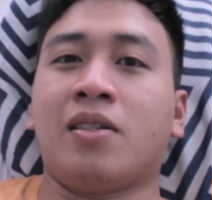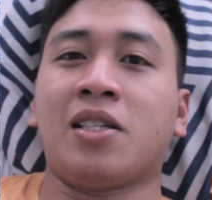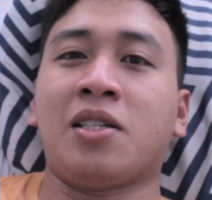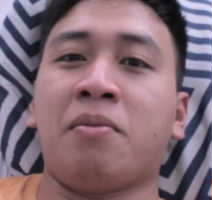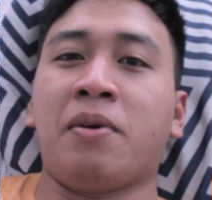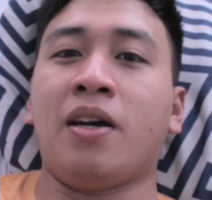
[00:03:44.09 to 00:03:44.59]

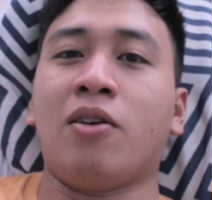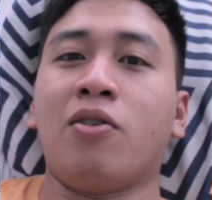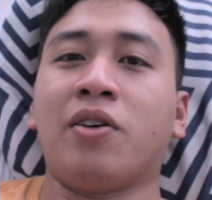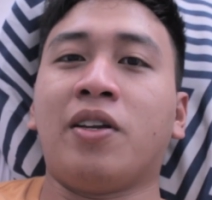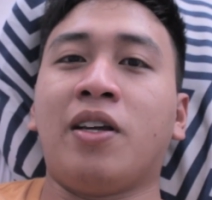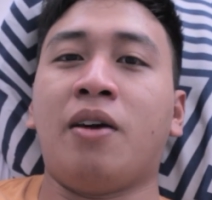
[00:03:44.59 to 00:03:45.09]
Sasabay
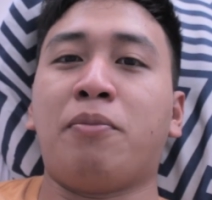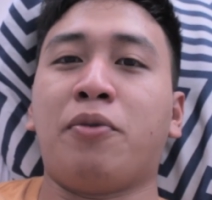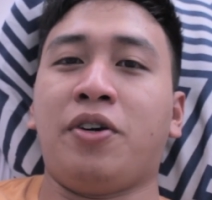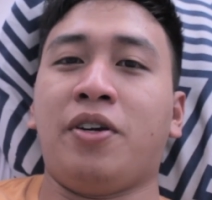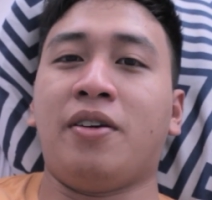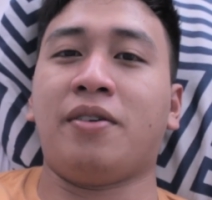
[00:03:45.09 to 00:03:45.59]
ako kina
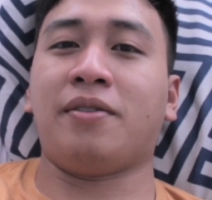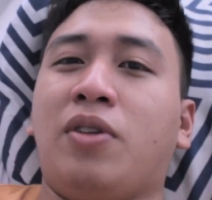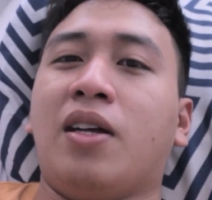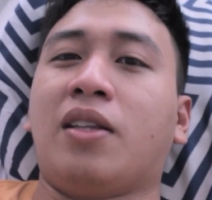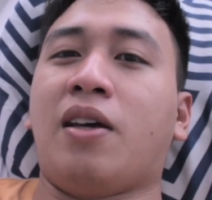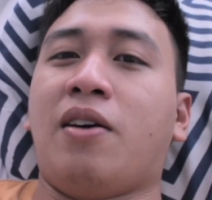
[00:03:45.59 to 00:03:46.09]
Epoy.
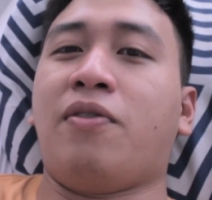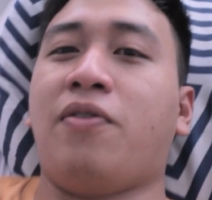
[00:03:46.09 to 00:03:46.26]
Kailangan mo